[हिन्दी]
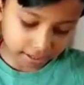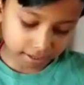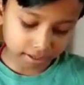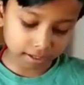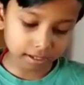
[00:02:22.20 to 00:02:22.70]

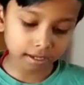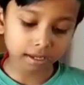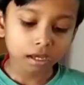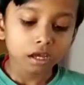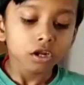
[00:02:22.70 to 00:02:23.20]
करके ही है
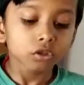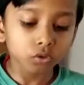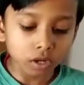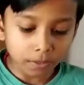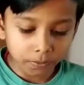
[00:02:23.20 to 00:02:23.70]
तो
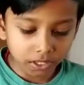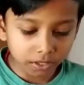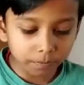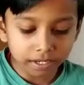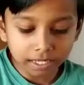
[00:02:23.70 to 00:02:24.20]
अभी
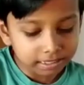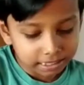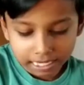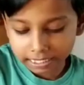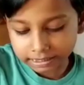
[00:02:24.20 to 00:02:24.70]
मेरा
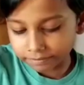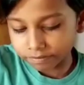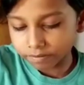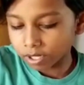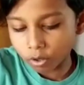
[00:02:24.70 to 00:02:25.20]
सारा सेवन
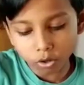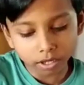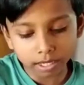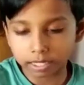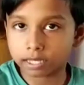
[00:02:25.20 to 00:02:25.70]
वाला हो
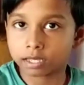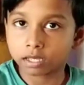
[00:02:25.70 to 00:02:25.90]
गया है